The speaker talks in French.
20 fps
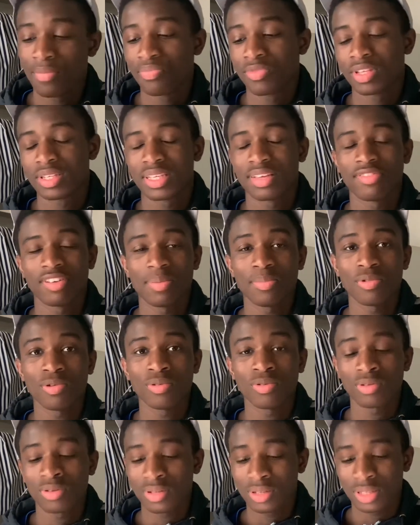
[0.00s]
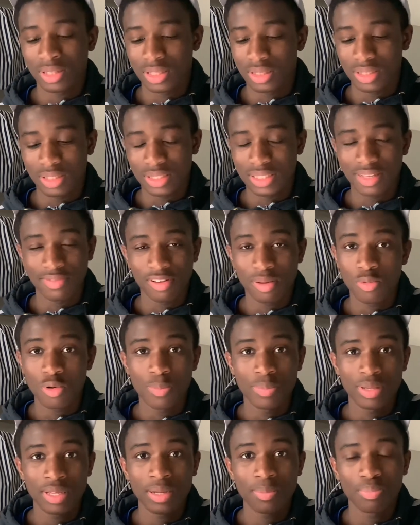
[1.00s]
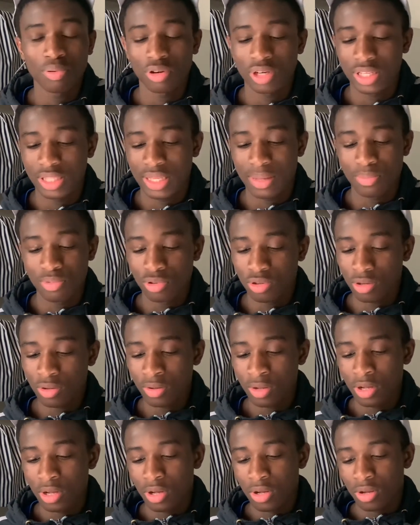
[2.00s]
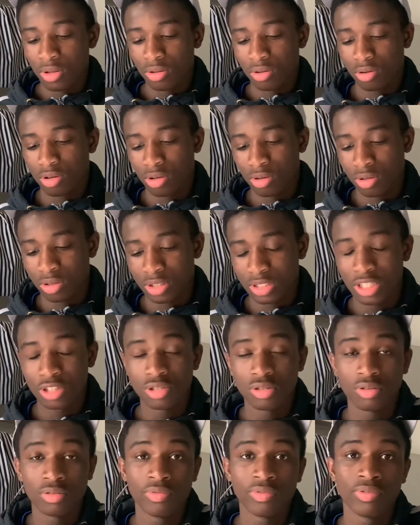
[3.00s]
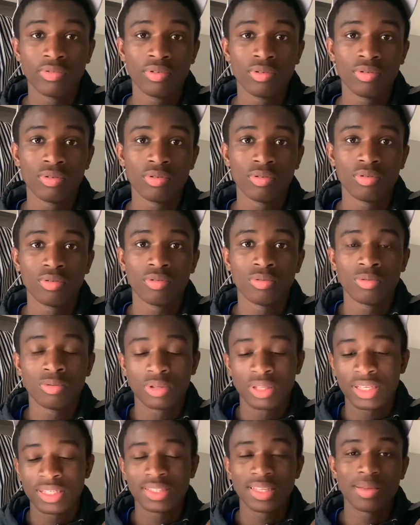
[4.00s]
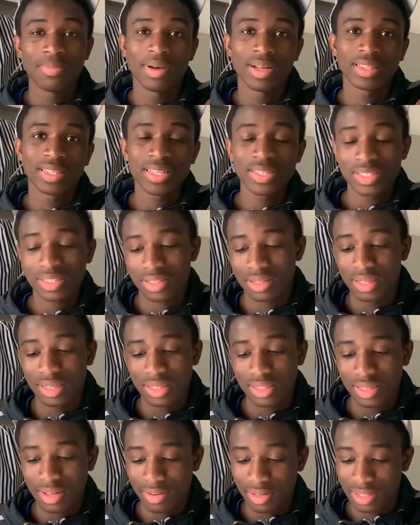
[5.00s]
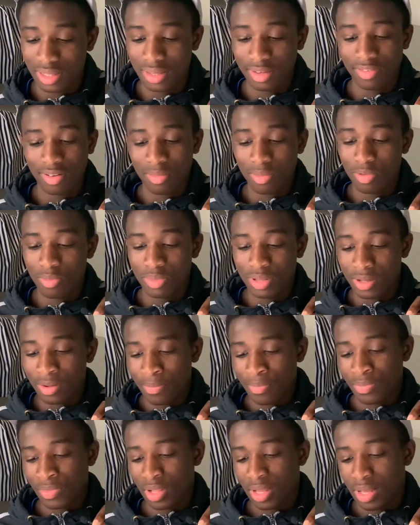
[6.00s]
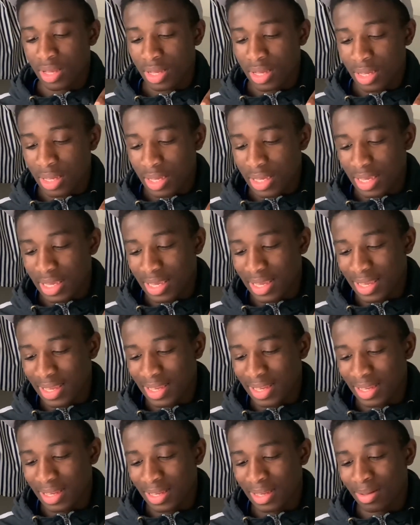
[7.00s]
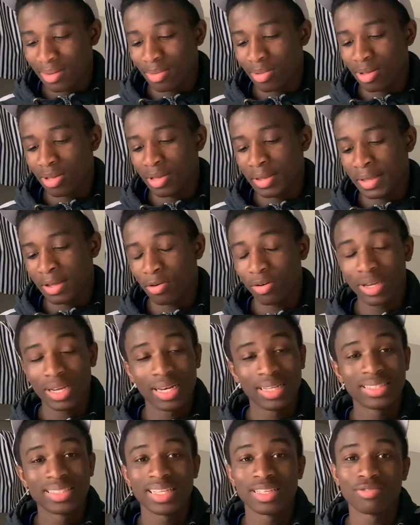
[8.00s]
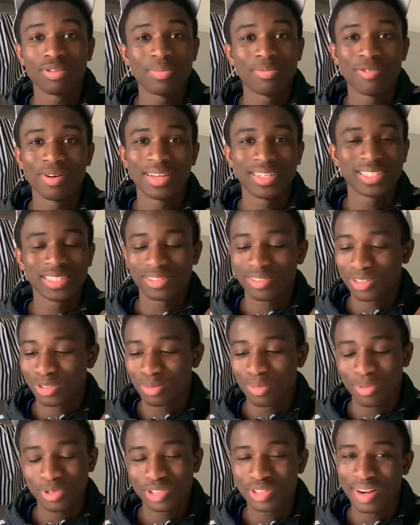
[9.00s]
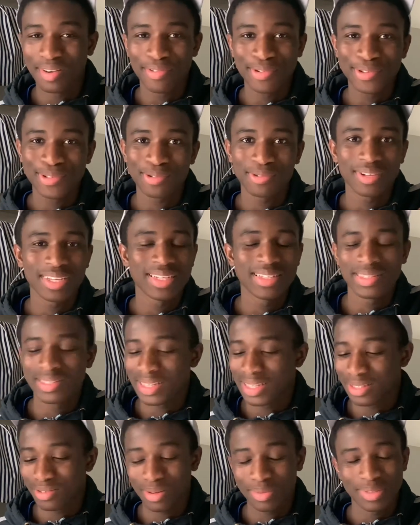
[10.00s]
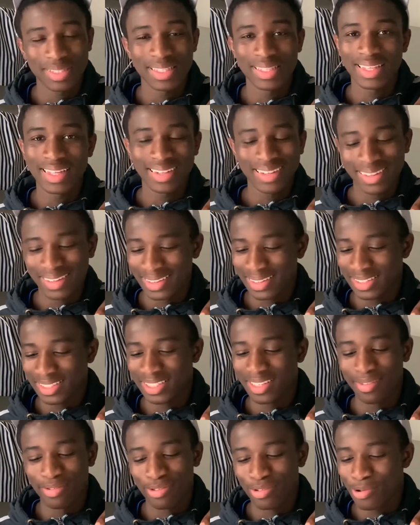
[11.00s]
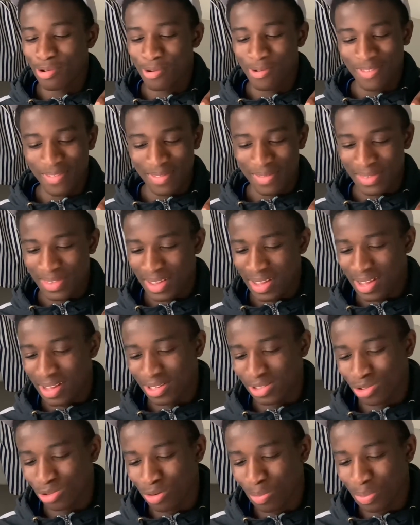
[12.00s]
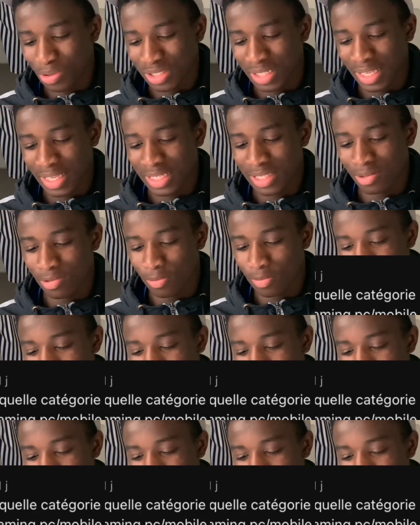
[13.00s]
C'est vraiment, c'est vraiment bien pour les débutants. Donc, euh, si tu veux tester, bah, teste, c'est, ça, c'est vraiment bien. Et, Rocket League Sideswipe, ouais, en ce moment, je suis à fond sur Rocket League Sideswipe, c'est une dinguerie, je kiffe trop. Du coup, prochaine question.